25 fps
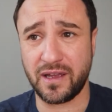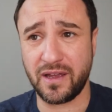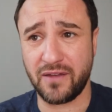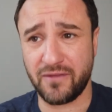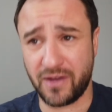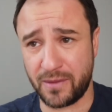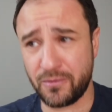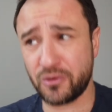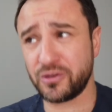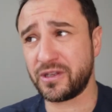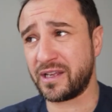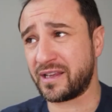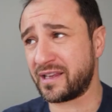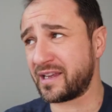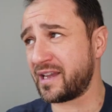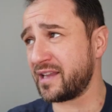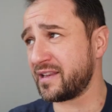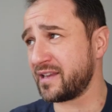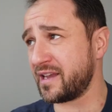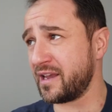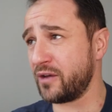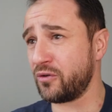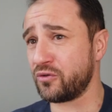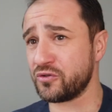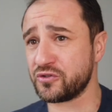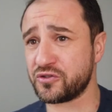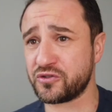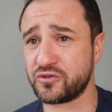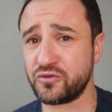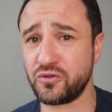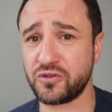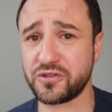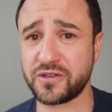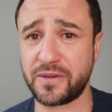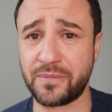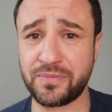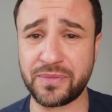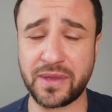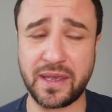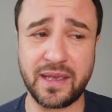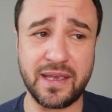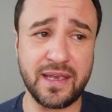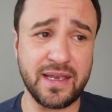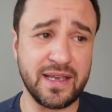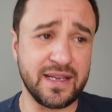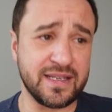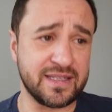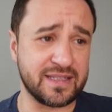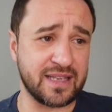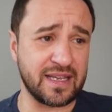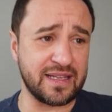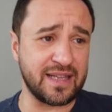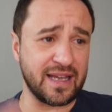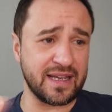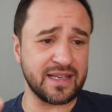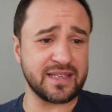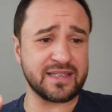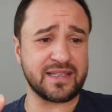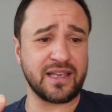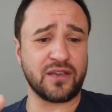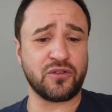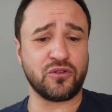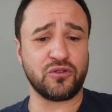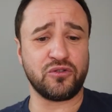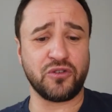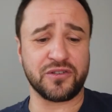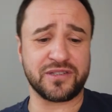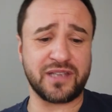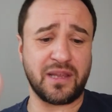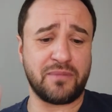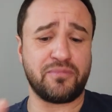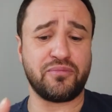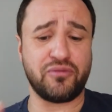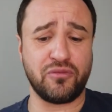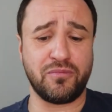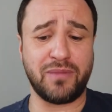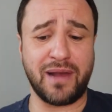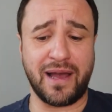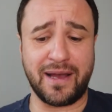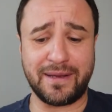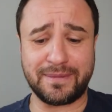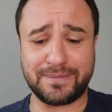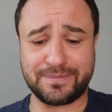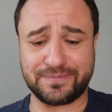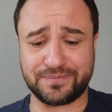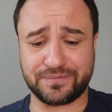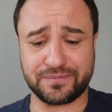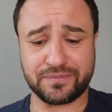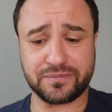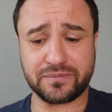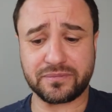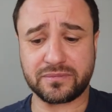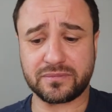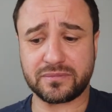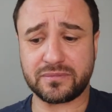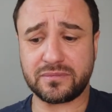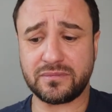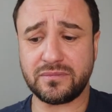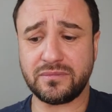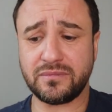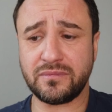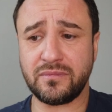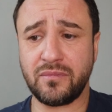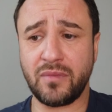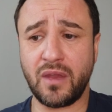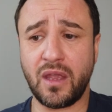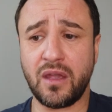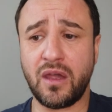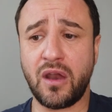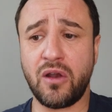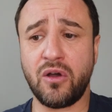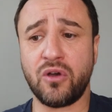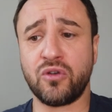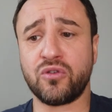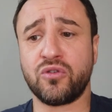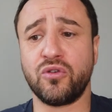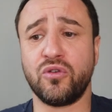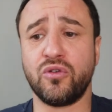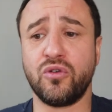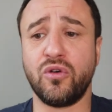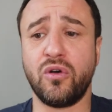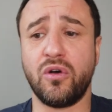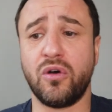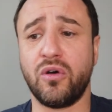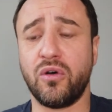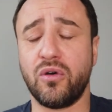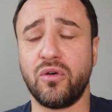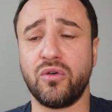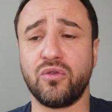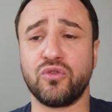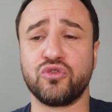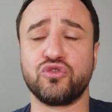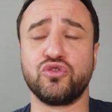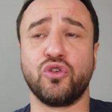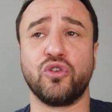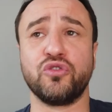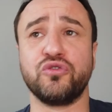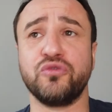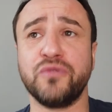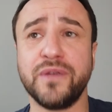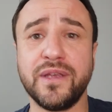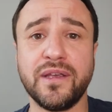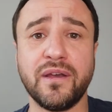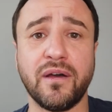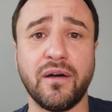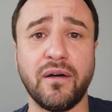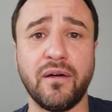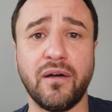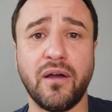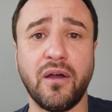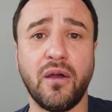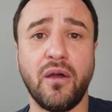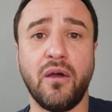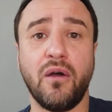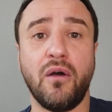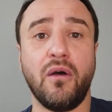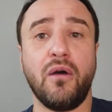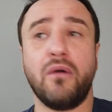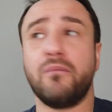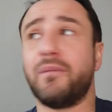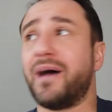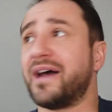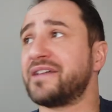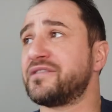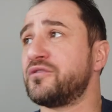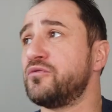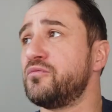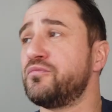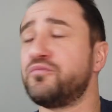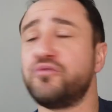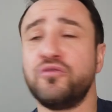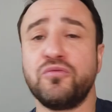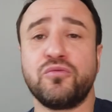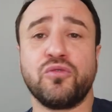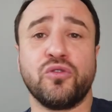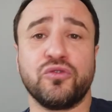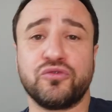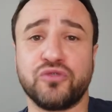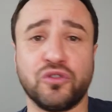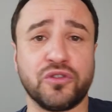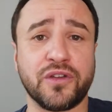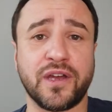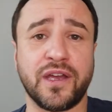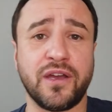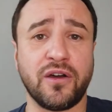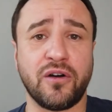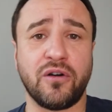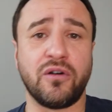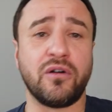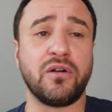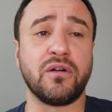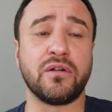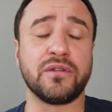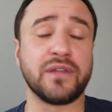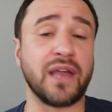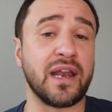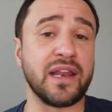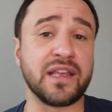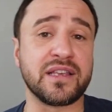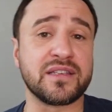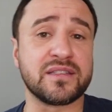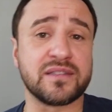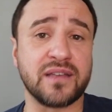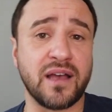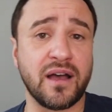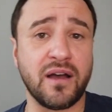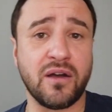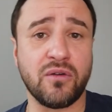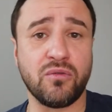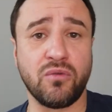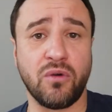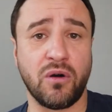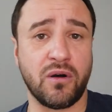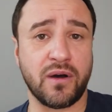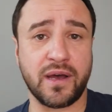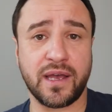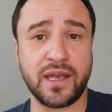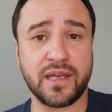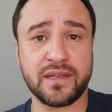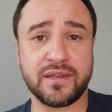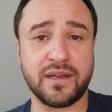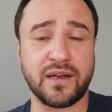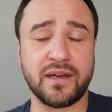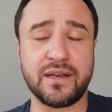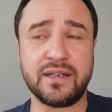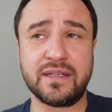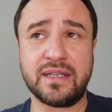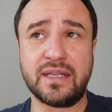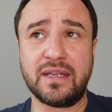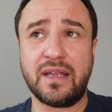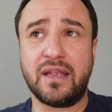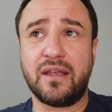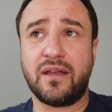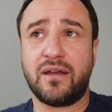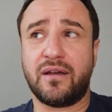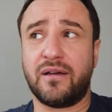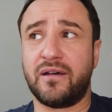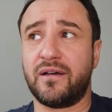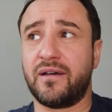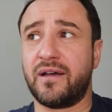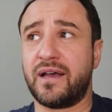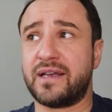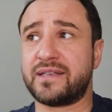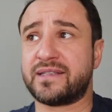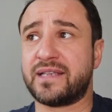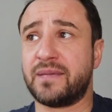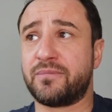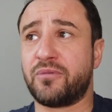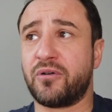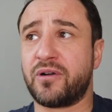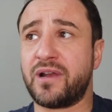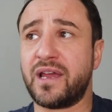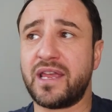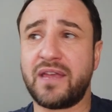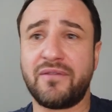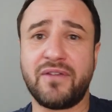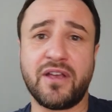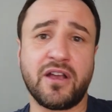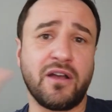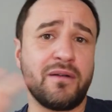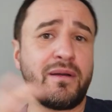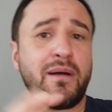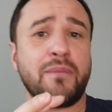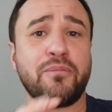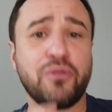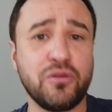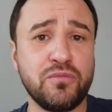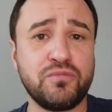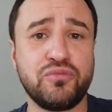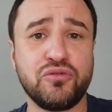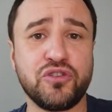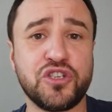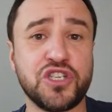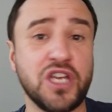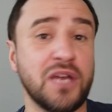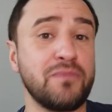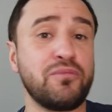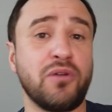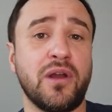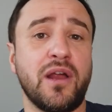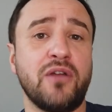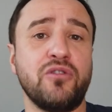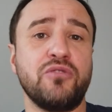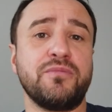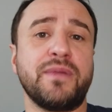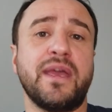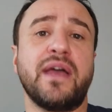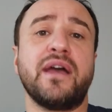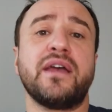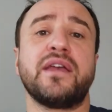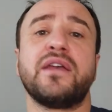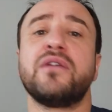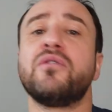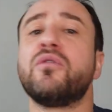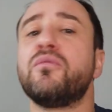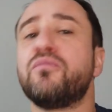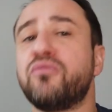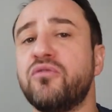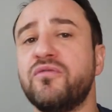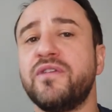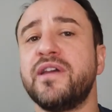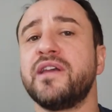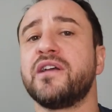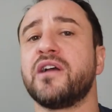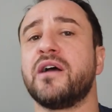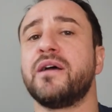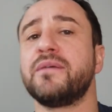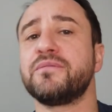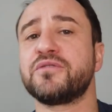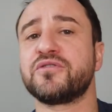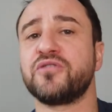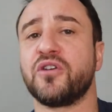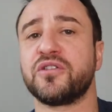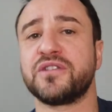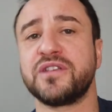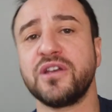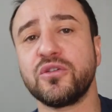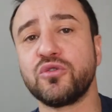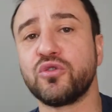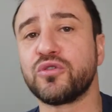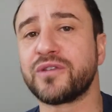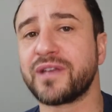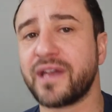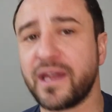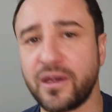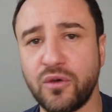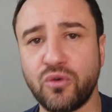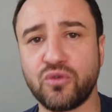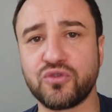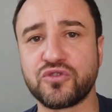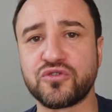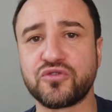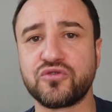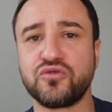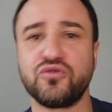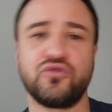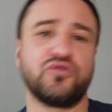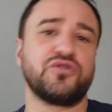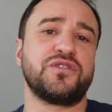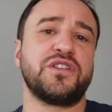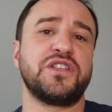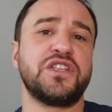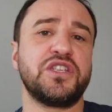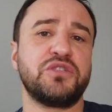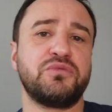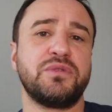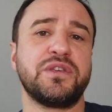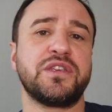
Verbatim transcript: vraiment des très très grosses sources. Ce qui est dingue, c'est que dans cette pub là, alors que aujourd'hui bah, c'est une pub qu'on tournerait en Alexa ou en RAID. Hein. Euh, à cette époque-là, il y avait quand même un peu de budget pour la lumière et on pouvait quand même sortir de très grosses sources, des 18